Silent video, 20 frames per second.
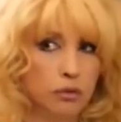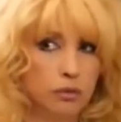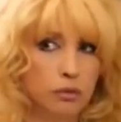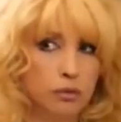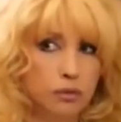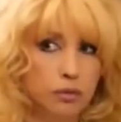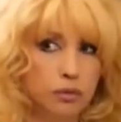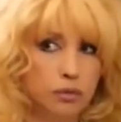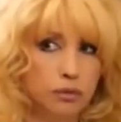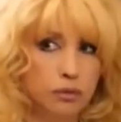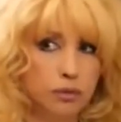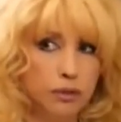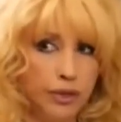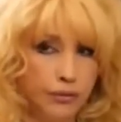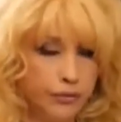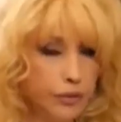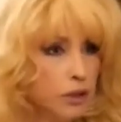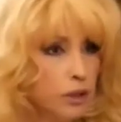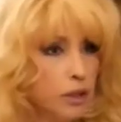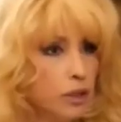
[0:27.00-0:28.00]

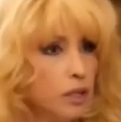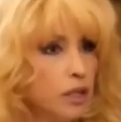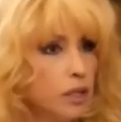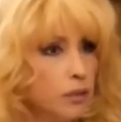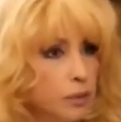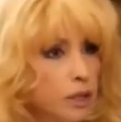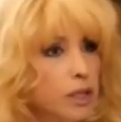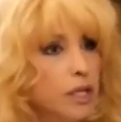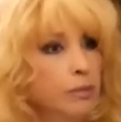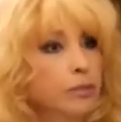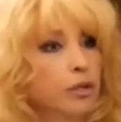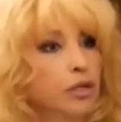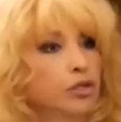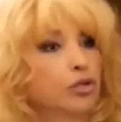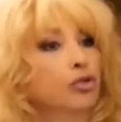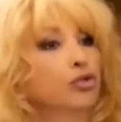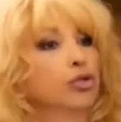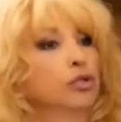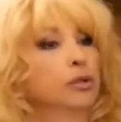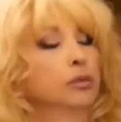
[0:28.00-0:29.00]
Наверное, и мне бы
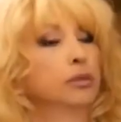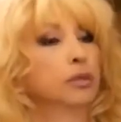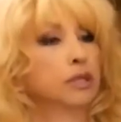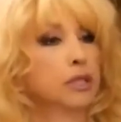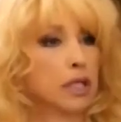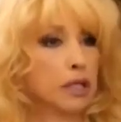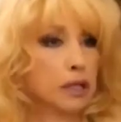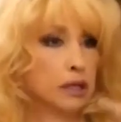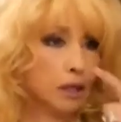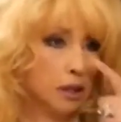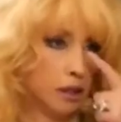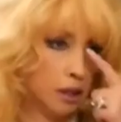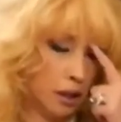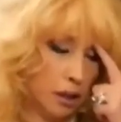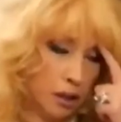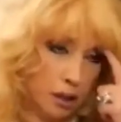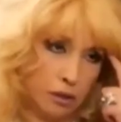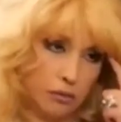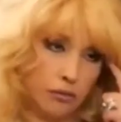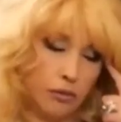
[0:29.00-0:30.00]
кто-то бы задал
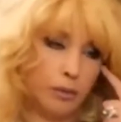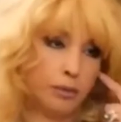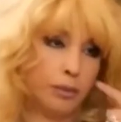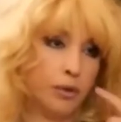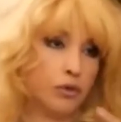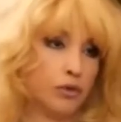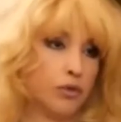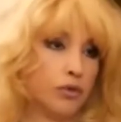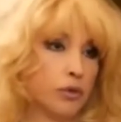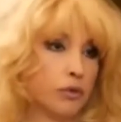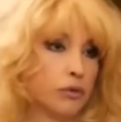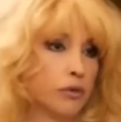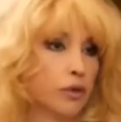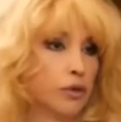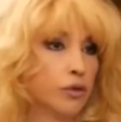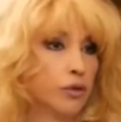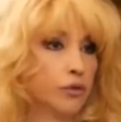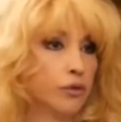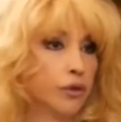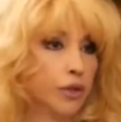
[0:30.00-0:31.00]
этот вопрос в
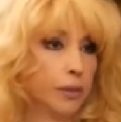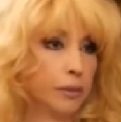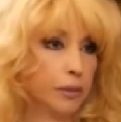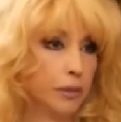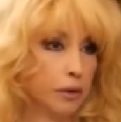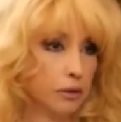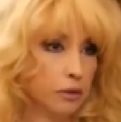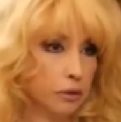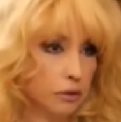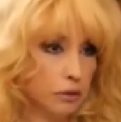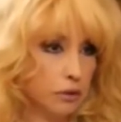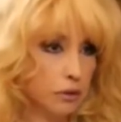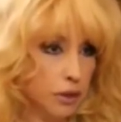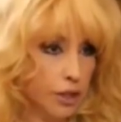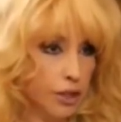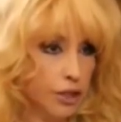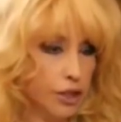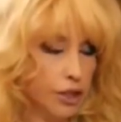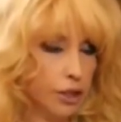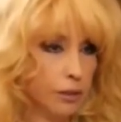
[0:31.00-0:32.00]
свое время.
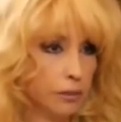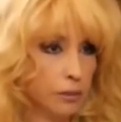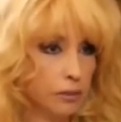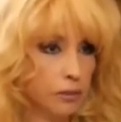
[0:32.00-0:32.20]
Зачем?